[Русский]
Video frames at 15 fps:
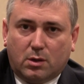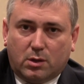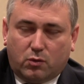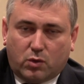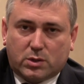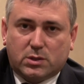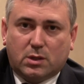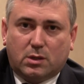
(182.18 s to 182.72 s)
у
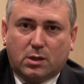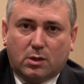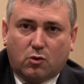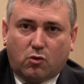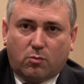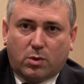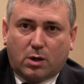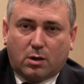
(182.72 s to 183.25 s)
нас нет ни
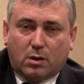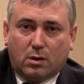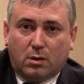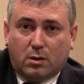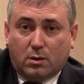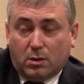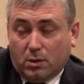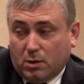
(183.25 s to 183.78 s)
одного бака.
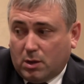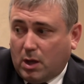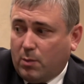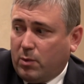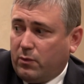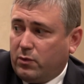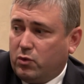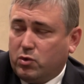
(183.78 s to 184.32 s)
А
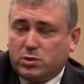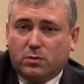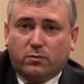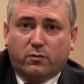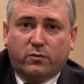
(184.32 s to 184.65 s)
мы выносим,